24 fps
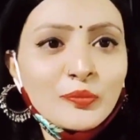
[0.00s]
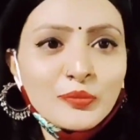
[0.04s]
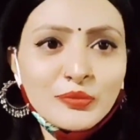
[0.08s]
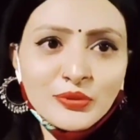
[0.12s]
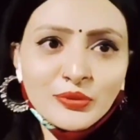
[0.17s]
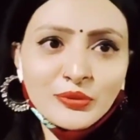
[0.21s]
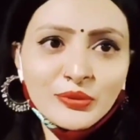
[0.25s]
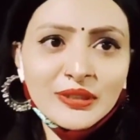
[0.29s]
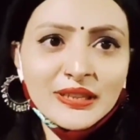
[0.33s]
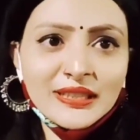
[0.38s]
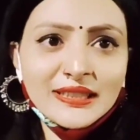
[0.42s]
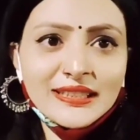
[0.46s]

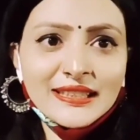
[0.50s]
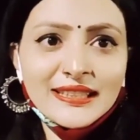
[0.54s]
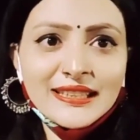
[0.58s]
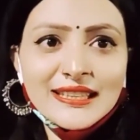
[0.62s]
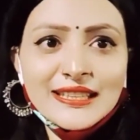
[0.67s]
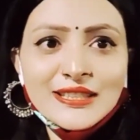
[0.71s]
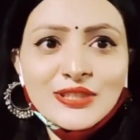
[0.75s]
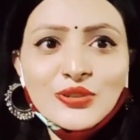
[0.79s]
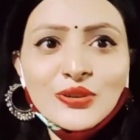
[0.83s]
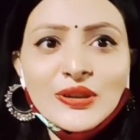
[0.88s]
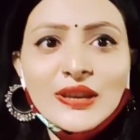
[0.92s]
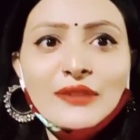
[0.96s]
और थैंक यू
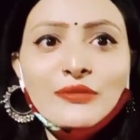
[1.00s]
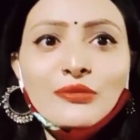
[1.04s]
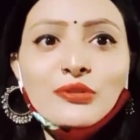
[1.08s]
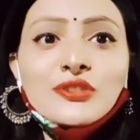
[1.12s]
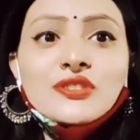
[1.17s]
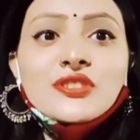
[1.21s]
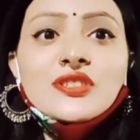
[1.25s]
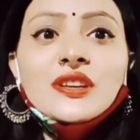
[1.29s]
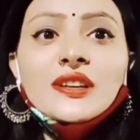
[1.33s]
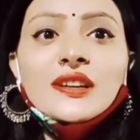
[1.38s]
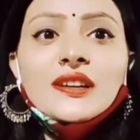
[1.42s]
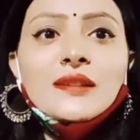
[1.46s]
सो
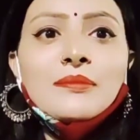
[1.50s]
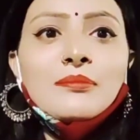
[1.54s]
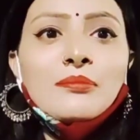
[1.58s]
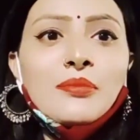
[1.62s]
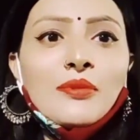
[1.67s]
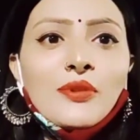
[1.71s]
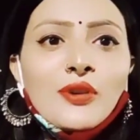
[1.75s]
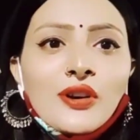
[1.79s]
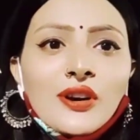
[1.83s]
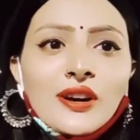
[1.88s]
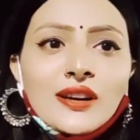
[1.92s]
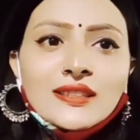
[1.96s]
मच
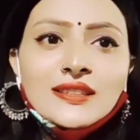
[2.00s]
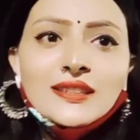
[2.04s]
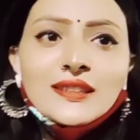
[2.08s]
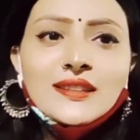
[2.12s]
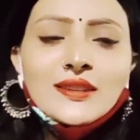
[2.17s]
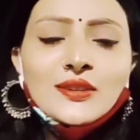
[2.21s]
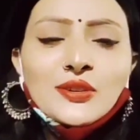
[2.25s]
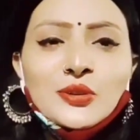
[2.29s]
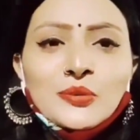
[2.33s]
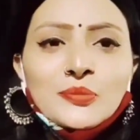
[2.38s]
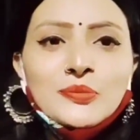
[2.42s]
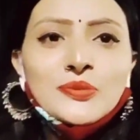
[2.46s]
आप सबका
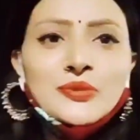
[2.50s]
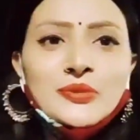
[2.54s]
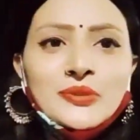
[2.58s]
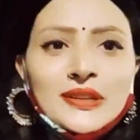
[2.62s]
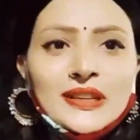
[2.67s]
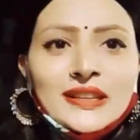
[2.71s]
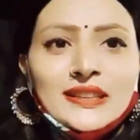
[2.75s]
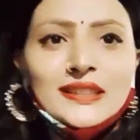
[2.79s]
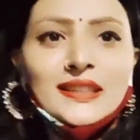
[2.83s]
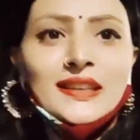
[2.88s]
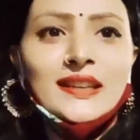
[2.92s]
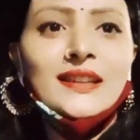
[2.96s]
मुझे
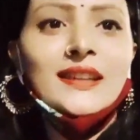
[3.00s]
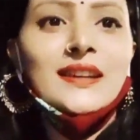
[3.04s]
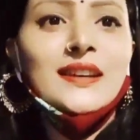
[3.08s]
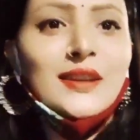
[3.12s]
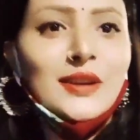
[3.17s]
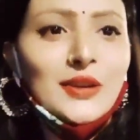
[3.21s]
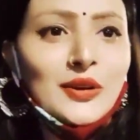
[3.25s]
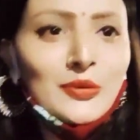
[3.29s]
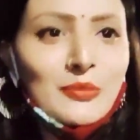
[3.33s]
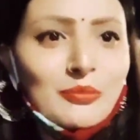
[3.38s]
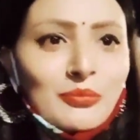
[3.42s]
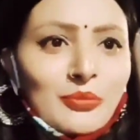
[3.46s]
इतना प्यार
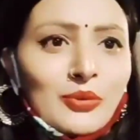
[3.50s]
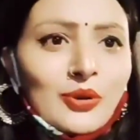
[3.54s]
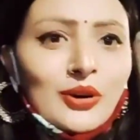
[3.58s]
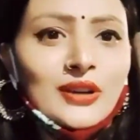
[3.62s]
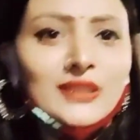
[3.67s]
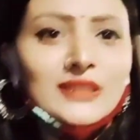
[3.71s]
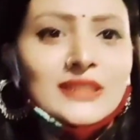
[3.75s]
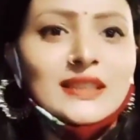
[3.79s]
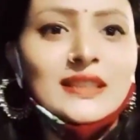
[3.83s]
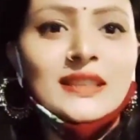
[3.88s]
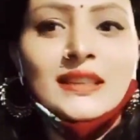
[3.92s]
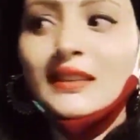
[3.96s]
और इतना
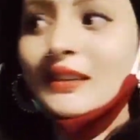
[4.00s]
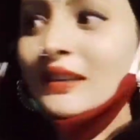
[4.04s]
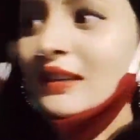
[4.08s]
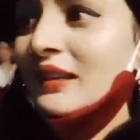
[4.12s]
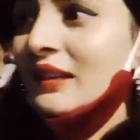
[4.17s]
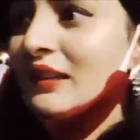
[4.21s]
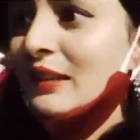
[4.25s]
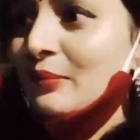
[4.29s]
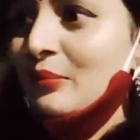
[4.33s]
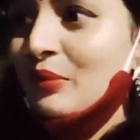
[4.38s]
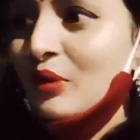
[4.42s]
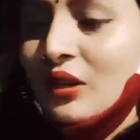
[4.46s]
सपोर्ट
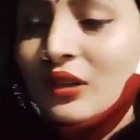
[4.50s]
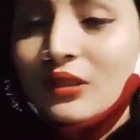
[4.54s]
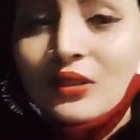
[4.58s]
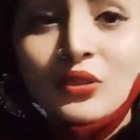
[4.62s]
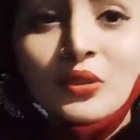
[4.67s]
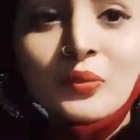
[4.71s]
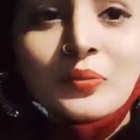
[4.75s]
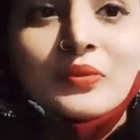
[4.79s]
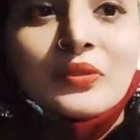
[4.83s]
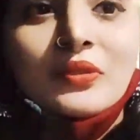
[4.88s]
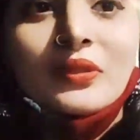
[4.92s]
देने के लिए